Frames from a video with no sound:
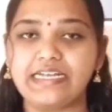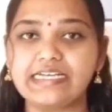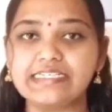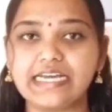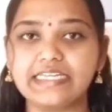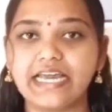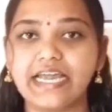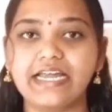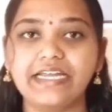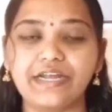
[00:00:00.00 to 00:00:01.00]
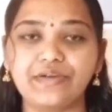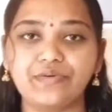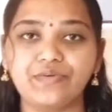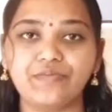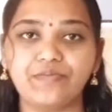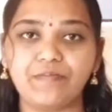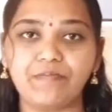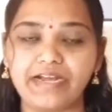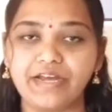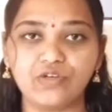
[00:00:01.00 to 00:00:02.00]
నెక్స్ట్ అయితే నేను
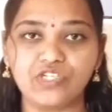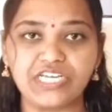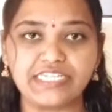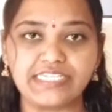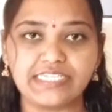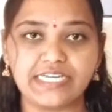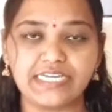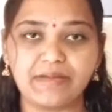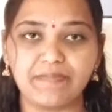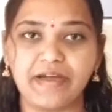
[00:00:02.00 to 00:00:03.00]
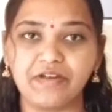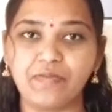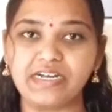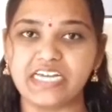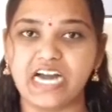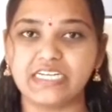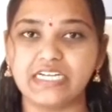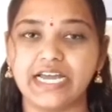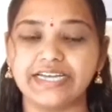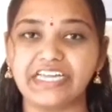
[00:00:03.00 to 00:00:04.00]
మండే షేర్ చేస్తానని చెప్పాను బట్
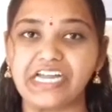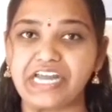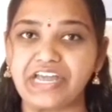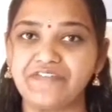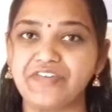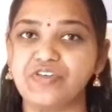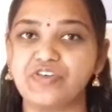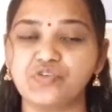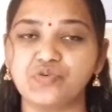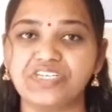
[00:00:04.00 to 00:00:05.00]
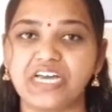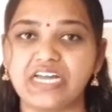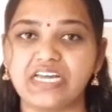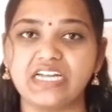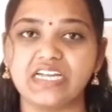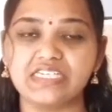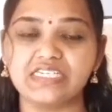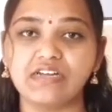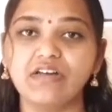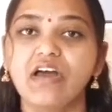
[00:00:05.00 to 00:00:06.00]
సాటర్డే అయితే నేను ఏం వీడియో షూట్ చేయలేదండి
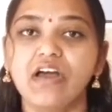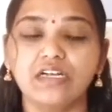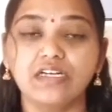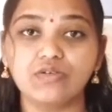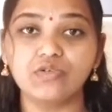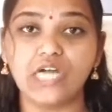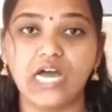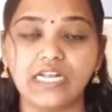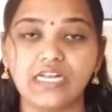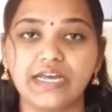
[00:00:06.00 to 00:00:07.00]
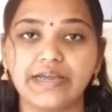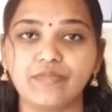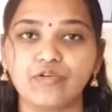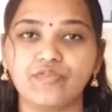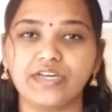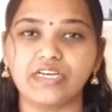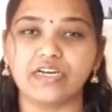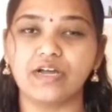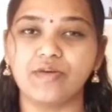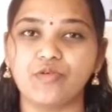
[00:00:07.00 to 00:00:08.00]
అసలు నాకు ఛానల్ నేము
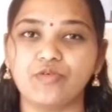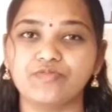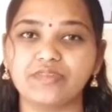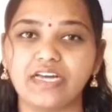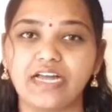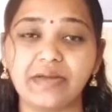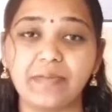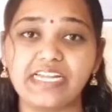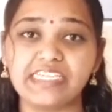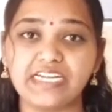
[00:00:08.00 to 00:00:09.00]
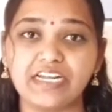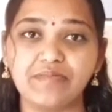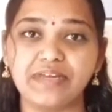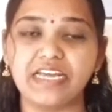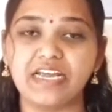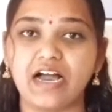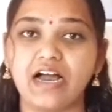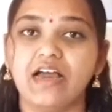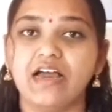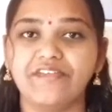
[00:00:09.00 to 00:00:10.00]
వెతకడము అంటే మన ఛానల్ మీద ఇంకా
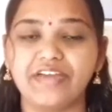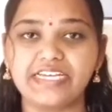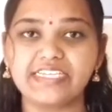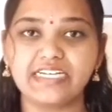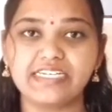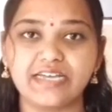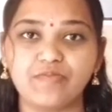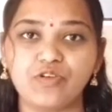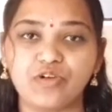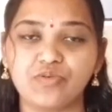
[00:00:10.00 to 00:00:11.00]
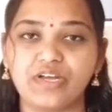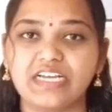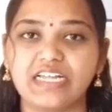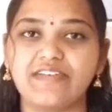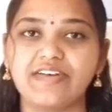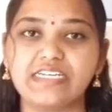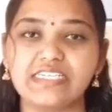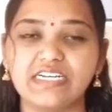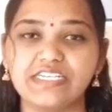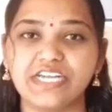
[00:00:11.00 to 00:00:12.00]
వేరే ఛానల్స్ ఏమి ఉండకూడదు కదా అవన్నీ
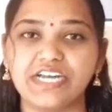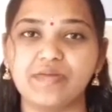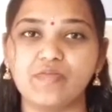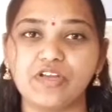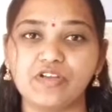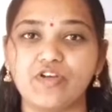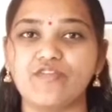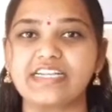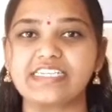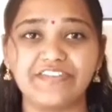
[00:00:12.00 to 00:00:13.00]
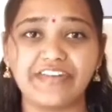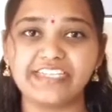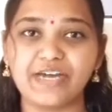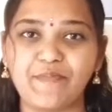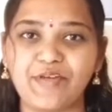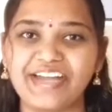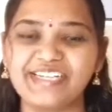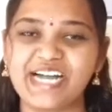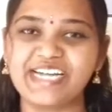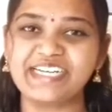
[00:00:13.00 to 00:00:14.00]
సర్చ్ చేయడము ఇంట్లో వర్క్స్ ఇవే
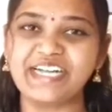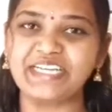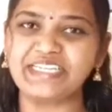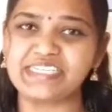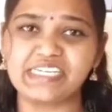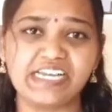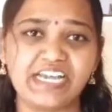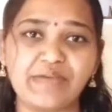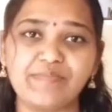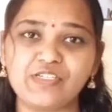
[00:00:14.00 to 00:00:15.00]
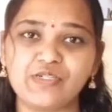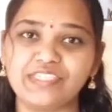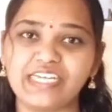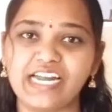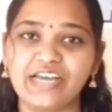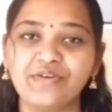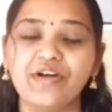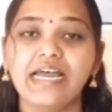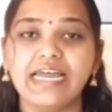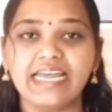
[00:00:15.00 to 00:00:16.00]
సరిపోయాయి సాటర్డే అయితే అసలు ఏమీ షూట్ చేయలేదు
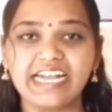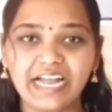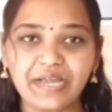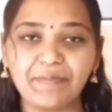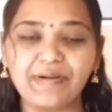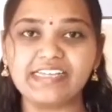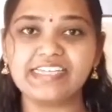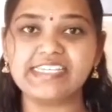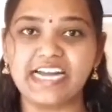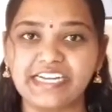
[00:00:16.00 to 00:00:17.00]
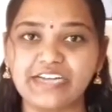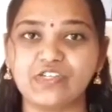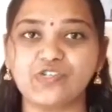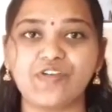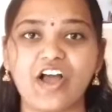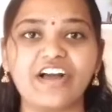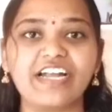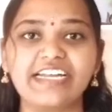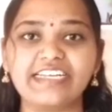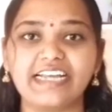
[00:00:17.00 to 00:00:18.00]
ఇంకా ఇప్పుడైతే సండే రోజు
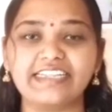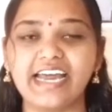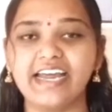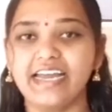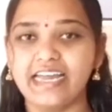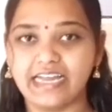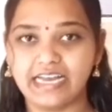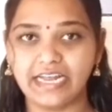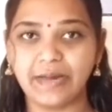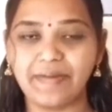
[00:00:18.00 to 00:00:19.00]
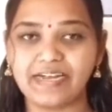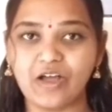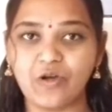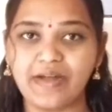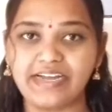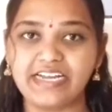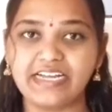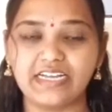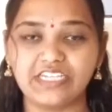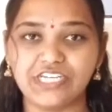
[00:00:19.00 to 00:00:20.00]
బ్లాగ్ అండి ఇదంటే ఇంకా రేపు ఎట్లాగో
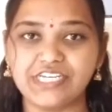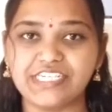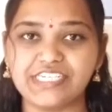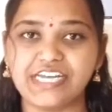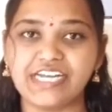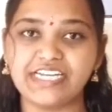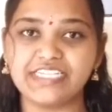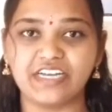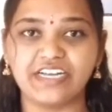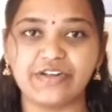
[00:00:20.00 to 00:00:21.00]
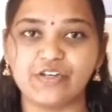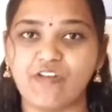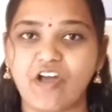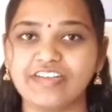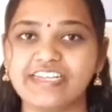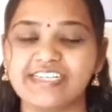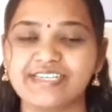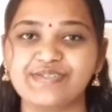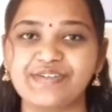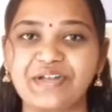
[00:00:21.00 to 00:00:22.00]
మండే షేర్ చేస్తాననేది సండే రోజు బ్లాగ్
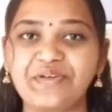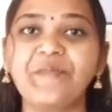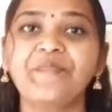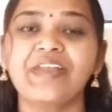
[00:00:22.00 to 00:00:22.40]
తీసేస్తున్నాను